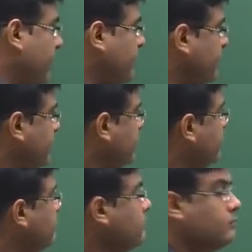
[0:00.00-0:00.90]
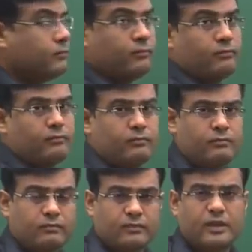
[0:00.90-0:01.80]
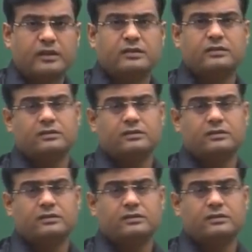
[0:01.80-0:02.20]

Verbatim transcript: पास दस